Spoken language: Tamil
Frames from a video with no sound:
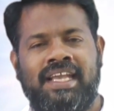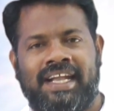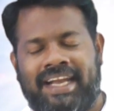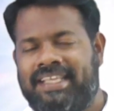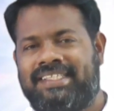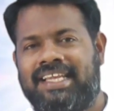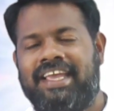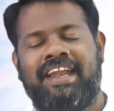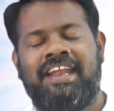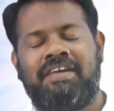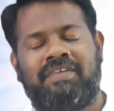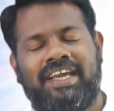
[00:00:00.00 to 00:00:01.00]
கடைசியில்
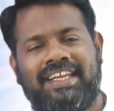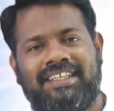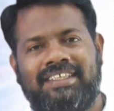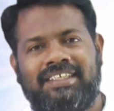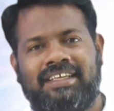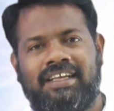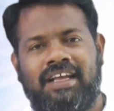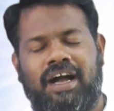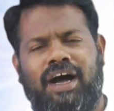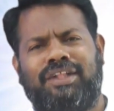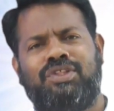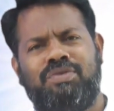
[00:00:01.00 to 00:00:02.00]
என்னவாயிருது
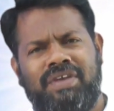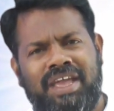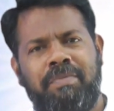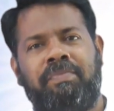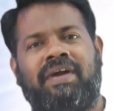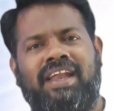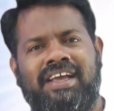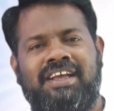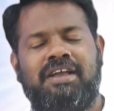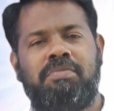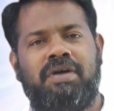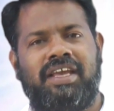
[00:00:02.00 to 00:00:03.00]
அதுவே
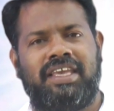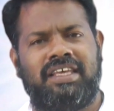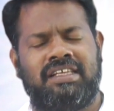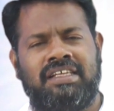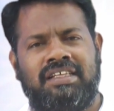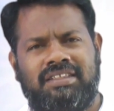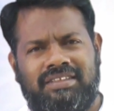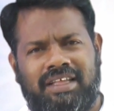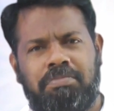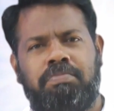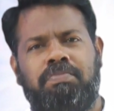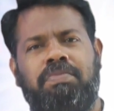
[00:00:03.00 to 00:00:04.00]
பழக்கமாகி
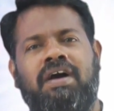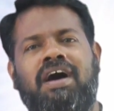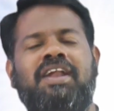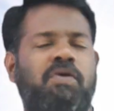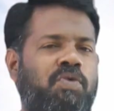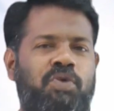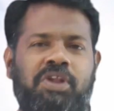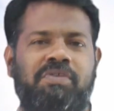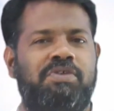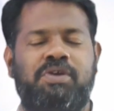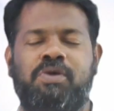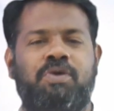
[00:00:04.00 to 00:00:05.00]
தப்பான
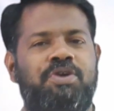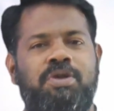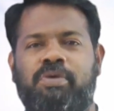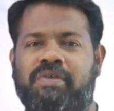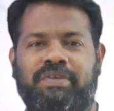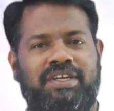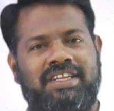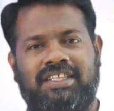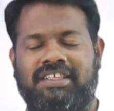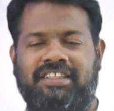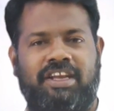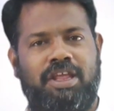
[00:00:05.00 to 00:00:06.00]
உறவுக்கு கொண்டு போய்
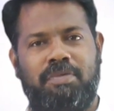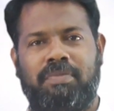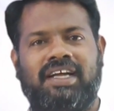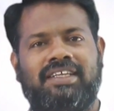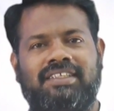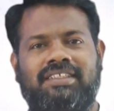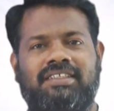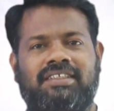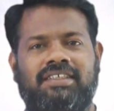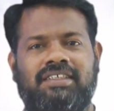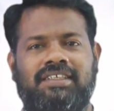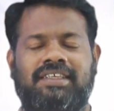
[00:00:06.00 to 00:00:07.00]
விட்டுறது தெரியுமா
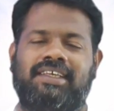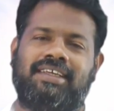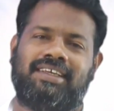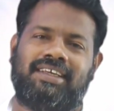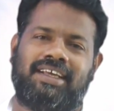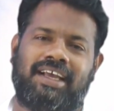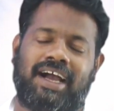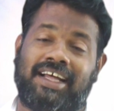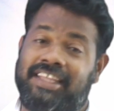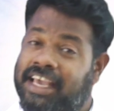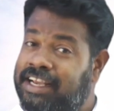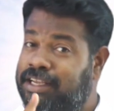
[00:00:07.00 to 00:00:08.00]

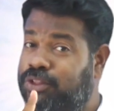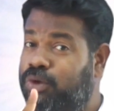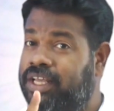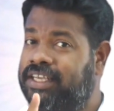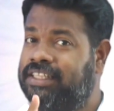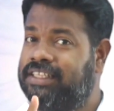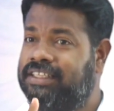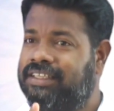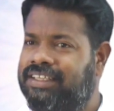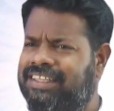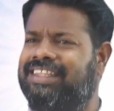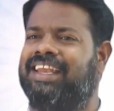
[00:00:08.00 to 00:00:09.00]
அது எங்கே தொடங்குது
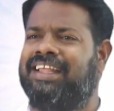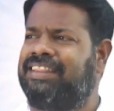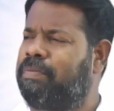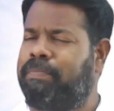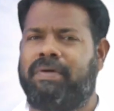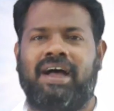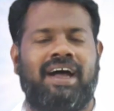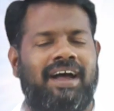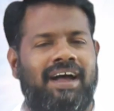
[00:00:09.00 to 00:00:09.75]
இதெல்லாம் தப்பா